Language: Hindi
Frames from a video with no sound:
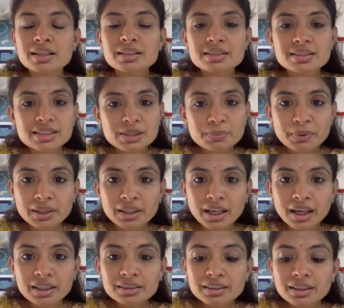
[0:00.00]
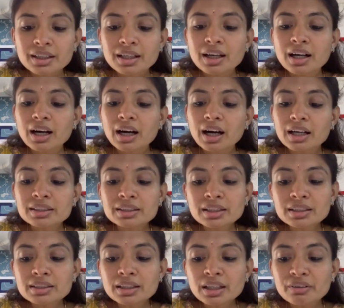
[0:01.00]
जिस प्रकार
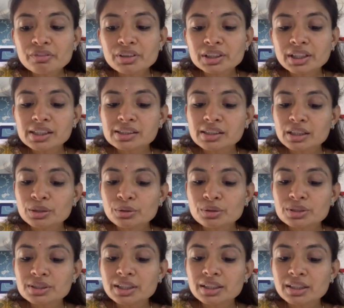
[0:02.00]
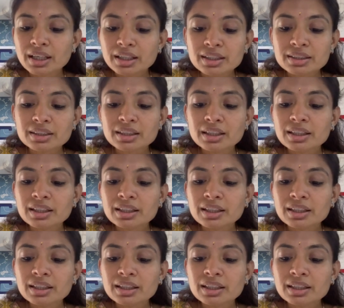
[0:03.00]
अन्य द्रव्य के संयोग से रहित